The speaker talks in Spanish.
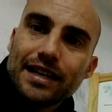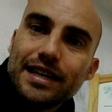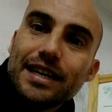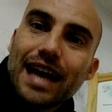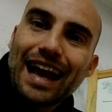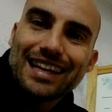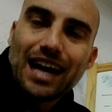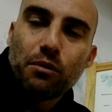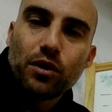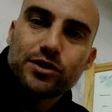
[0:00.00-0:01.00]
y al
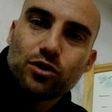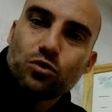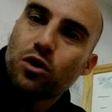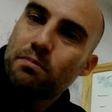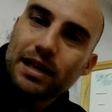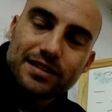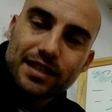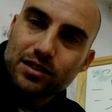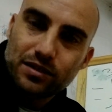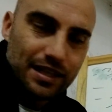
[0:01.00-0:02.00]
cabo de solo unos
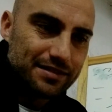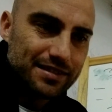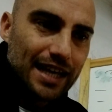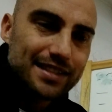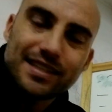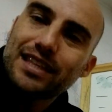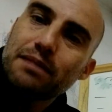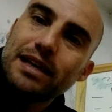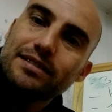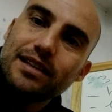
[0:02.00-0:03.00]
meses, de
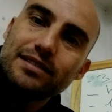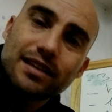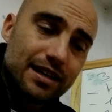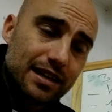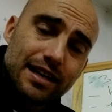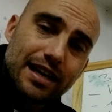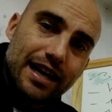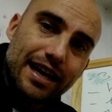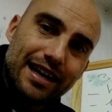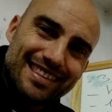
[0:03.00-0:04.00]
6-7 meses,
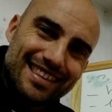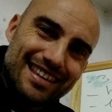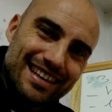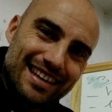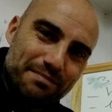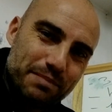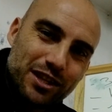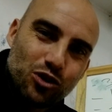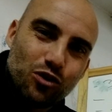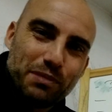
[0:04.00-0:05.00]
he
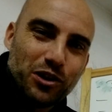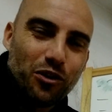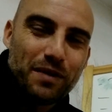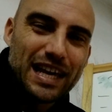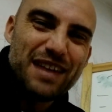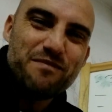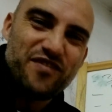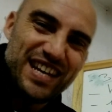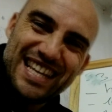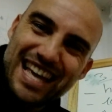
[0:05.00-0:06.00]
visto pero
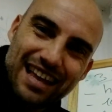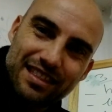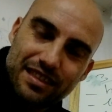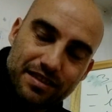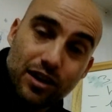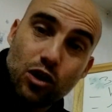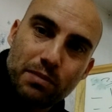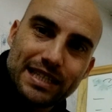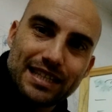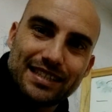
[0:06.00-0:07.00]
infinidad de
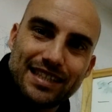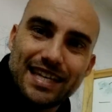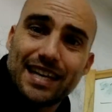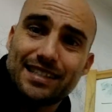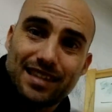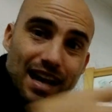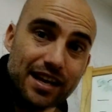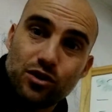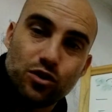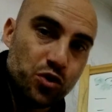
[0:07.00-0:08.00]
lombrices y he
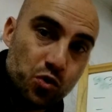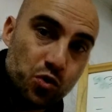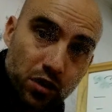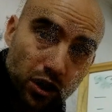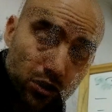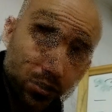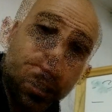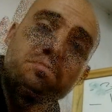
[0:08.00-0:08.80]
extraído núcleos